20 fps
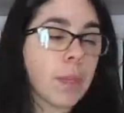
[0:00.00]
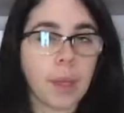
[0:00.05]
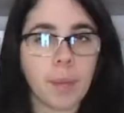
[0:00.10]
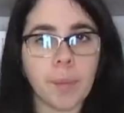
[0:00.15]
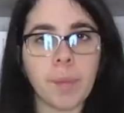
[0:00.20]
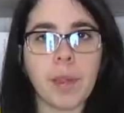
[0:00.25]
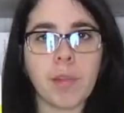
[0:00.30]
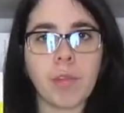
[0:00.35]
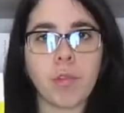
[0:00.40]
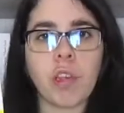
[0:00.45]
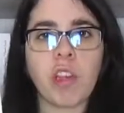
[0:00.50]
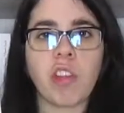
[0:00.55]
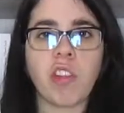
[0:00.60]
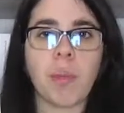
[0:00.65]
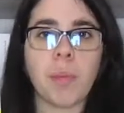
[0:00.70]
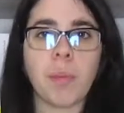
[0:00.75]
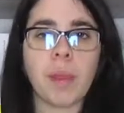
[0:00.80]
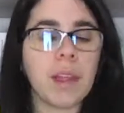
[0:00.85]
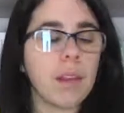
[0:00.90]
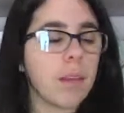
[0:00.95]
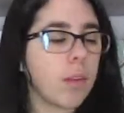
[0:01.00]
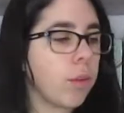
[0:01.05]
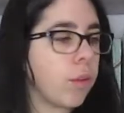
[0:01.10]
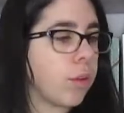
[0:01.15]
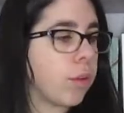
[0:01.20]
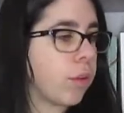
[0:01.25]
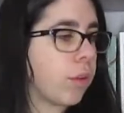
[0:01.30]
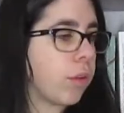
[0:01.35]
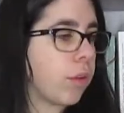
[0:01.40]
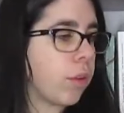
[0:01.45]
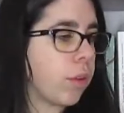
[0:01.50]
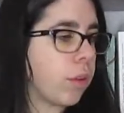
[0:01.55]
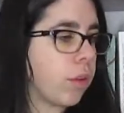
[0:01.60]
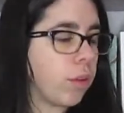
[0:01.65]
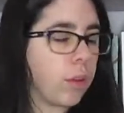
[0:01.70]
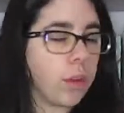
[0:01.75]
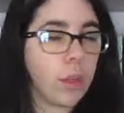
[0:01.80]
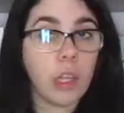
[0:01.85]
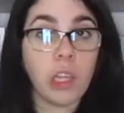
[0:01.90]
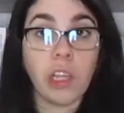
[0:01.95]
Mais en tout cas, j'aime bien,
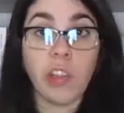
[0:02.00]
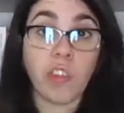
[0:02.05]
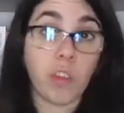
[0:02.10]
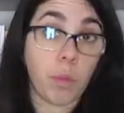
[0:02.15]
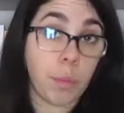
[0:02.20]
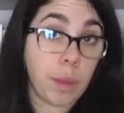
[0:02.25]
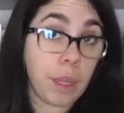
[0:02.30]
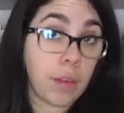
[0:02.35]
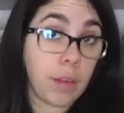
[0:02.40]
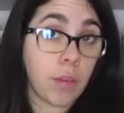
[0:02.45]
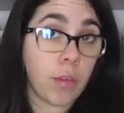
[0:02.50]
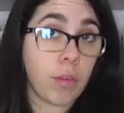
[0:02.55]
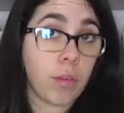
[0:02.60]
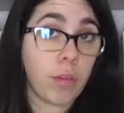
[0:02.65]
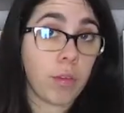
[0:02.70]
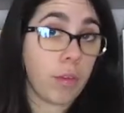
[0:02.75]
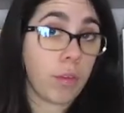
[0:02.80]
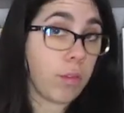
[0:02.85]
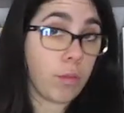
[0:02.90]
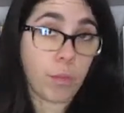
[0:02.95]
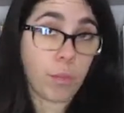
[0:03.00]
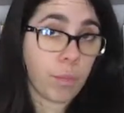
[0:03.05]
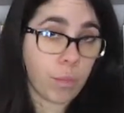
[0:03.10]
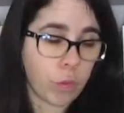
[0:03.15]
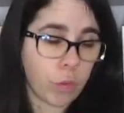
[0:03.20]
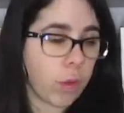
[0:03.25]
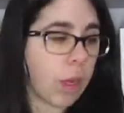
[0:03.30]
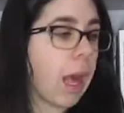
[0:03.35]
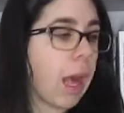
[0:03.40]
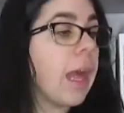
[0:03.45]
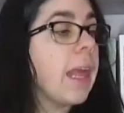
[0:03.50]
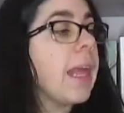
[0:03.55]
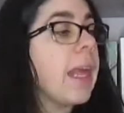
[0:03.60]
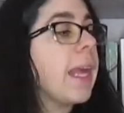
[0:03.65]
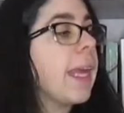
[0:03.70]
euh, bien euh, Zola.